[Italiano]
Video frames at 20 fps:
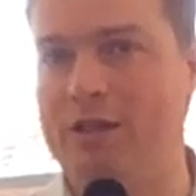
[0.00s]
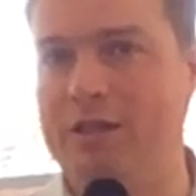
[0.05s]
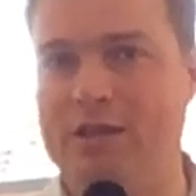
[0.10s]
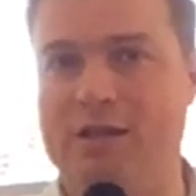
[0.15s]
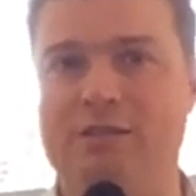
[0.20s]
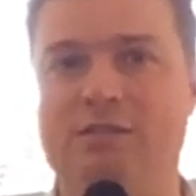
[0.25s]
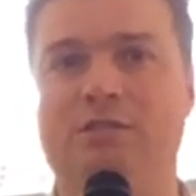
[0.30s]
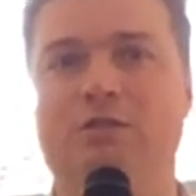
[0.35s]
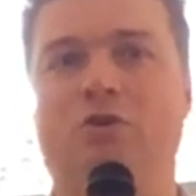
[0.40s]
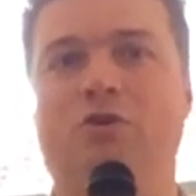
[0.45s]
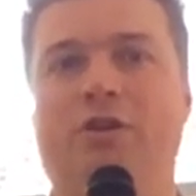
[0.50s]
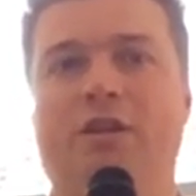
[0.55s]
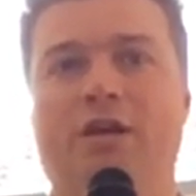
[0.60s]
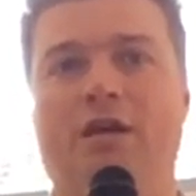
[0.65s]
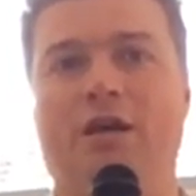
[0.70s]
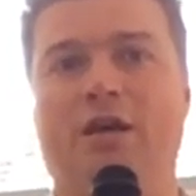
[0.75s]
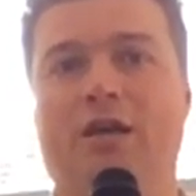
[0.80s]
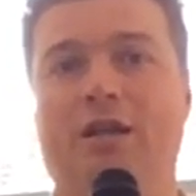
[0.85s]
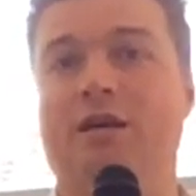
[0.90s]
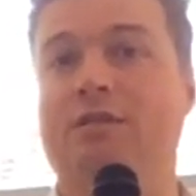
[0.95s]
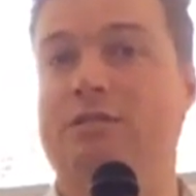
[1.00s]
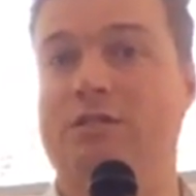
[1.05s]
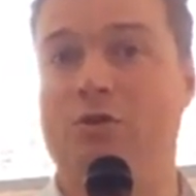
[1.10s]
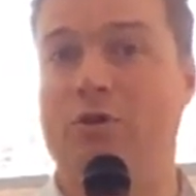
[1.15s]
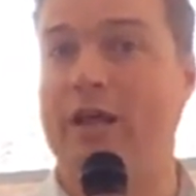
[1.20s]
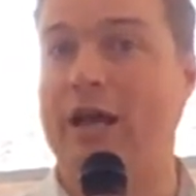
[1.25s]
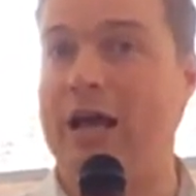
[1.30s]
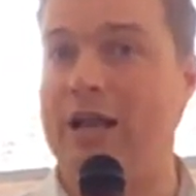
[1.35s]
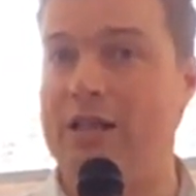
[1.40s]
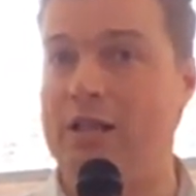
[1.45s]
la direzione
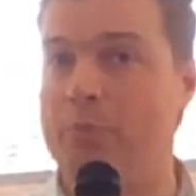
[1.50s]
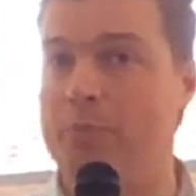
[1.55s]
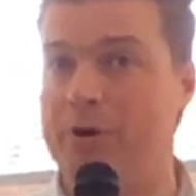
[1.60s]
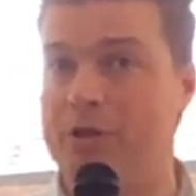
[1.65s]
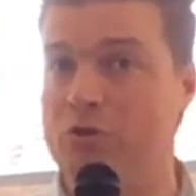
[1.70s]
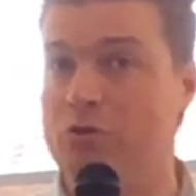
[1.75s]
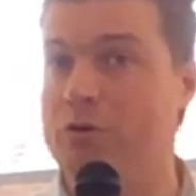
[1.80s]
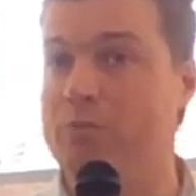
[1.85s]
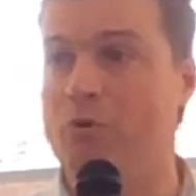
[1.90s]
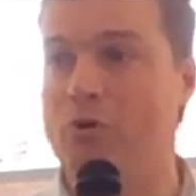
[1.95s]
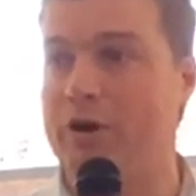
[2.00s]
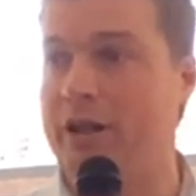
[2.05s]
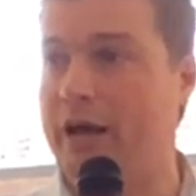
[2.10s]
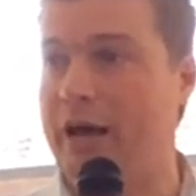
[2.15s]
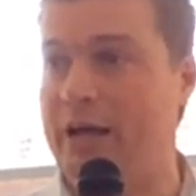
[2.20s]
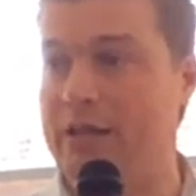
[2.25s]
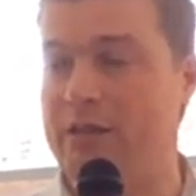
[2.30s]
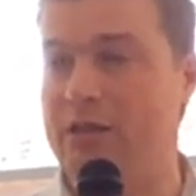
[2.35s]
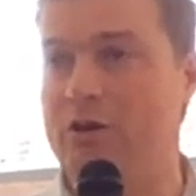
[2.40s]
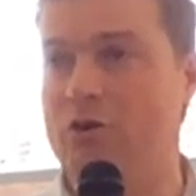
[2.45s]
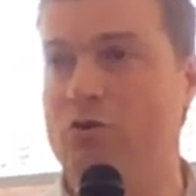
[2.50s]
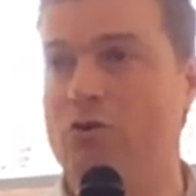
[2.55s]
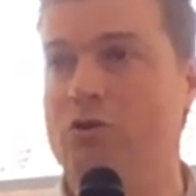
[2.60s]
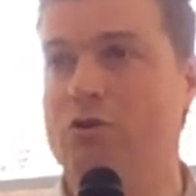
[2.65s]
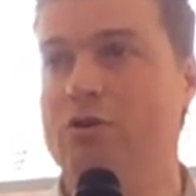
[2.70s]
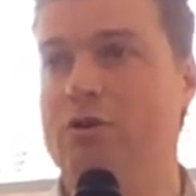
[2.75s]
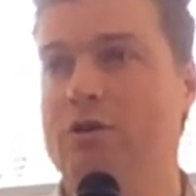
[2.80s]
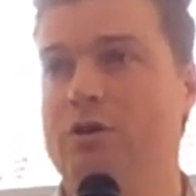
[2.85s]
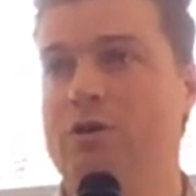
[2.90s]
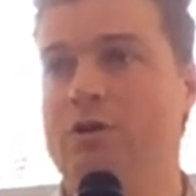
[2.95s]
nazionale del Partito
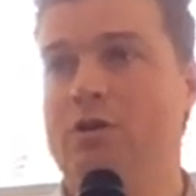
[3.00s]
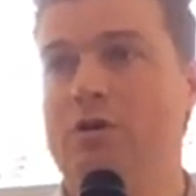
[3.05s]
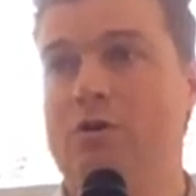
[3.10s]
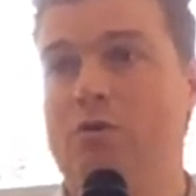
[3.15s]
Democratico